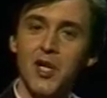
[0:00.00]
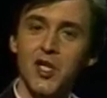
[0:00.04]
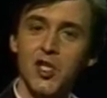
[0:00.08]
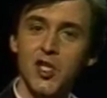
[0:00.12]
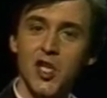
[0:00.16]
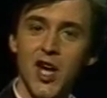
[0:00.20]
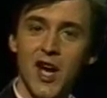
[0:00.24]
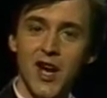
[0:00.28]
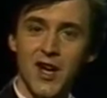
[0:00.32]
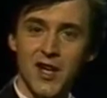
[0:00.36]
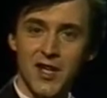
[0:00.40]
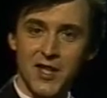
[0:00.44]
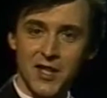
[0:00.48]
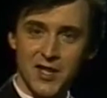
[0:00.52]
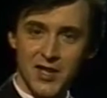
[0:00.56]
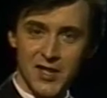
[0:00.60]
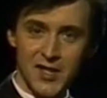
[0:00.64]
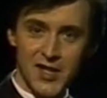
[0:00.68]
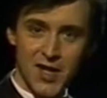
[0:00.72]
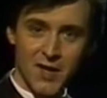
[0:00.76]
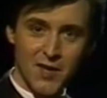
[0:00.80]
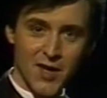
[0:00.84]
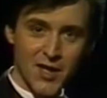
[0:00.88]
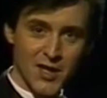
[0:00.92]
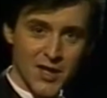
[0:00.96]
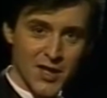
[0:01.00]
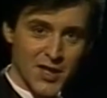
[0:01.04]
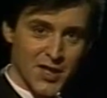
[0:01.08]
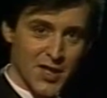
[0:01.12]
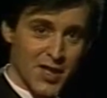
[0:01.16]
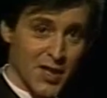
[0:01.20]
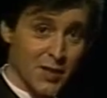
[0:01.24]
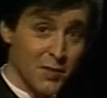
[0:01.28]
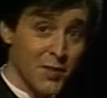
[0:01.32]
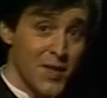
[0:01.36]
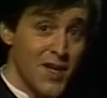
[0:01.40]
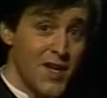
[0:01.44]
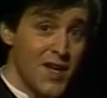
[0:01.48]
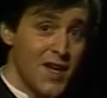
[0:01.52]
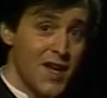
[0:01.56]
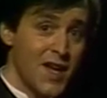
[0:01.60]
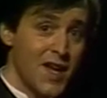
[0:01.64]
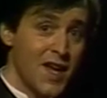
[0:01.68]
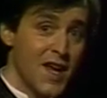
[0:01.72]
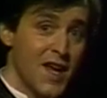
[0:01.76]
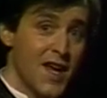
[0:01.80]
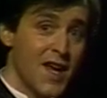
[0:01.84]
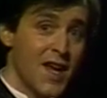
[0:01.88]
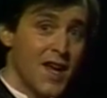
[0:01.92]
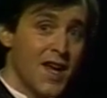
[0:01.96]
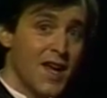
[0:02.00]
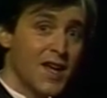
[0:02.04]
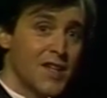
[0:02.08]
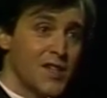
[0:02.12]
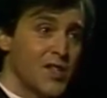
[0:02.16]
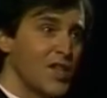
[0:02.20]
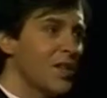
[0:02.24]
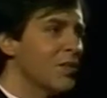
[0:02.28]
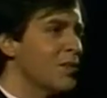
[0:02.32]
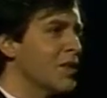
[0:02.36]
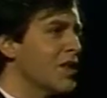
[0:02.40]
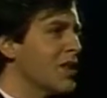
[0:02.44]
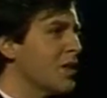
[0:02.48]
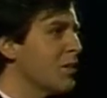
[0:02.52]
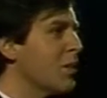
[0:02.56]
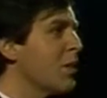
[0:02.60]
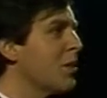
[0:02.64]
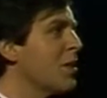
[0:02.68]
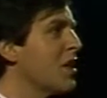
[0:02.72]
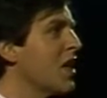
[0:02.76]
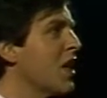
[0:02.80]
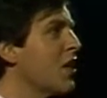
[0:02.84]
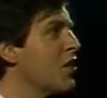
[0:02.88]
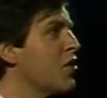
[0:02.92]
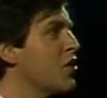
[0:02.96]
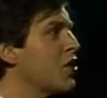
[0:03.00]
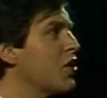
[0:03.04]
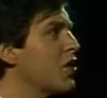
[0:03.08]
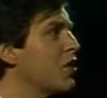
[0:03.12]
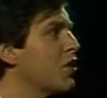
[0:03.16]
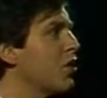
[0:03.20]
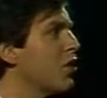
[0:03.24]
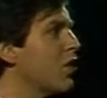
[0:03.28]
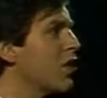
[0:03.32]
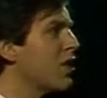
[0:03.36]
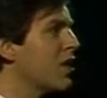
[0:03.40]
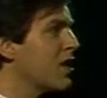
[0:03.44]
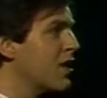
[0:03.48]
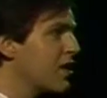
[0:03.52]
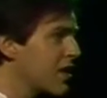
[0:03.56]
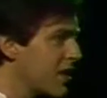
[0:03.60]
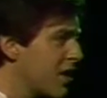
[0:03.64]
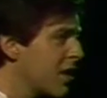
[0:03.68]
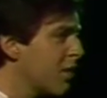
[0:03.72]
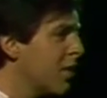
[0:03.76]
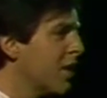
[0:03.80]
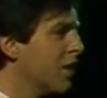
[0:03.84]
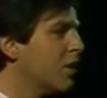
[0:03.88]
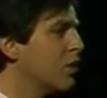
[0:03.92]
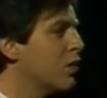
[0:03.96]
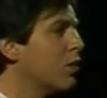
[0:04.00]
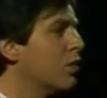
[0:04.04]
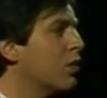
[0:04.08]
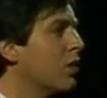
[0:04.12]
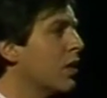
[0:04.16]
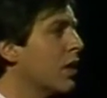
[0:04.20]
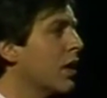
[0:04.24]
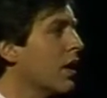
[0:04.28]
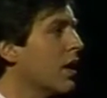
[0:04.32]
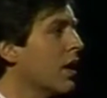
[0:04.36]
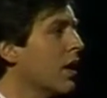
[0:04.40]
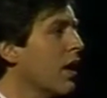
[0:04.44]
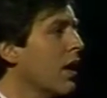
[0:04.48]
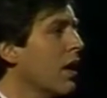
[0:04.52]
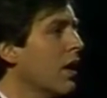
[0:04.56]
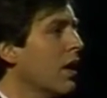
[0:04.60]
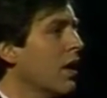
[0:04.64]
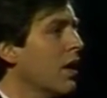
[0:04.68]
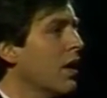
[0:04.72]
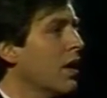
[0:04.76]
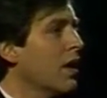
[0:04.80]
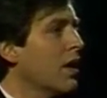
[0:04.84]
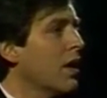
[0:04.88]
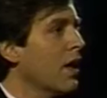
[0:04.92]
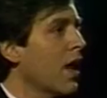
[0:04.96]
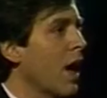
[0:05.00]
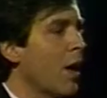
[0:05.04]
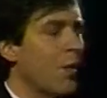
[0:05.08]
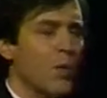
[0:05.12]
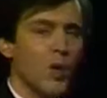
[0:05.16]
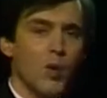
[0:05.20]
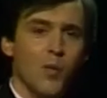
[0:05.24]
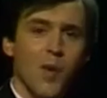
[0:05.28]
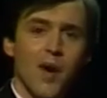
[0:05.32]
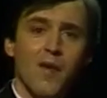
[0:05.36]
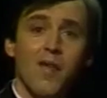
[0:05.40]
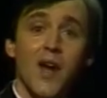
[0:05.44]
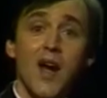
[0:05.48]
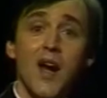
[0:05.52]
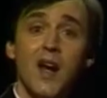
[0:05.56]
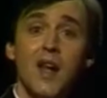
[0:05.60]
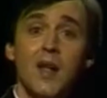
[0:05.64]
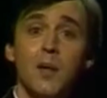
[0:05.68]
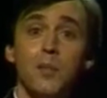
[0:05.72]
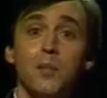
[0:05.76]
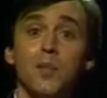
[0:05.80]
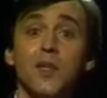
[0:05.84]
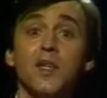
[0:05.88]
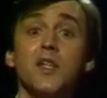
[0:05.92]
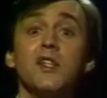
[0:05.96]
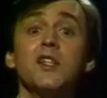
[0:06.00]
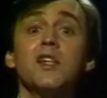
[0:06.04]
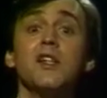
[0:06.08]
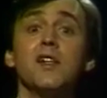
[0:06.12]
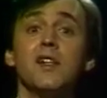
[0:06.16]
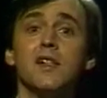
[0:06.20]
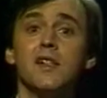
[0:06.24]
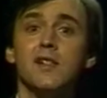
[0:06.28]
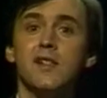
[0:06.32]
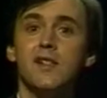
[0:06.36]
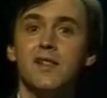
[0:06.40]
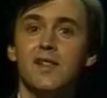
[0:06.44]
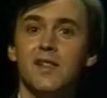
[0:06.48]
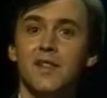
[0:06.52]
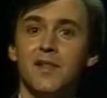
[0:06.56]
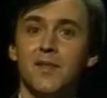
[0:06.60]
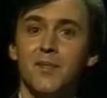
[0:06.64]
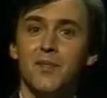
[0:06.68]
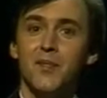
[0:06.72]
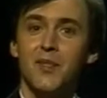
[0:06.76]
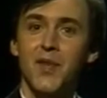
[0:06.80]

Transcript: поджарые лысоватые холмы, чем-то напоминающие горы Эстремадуры, облюбовали планеристы.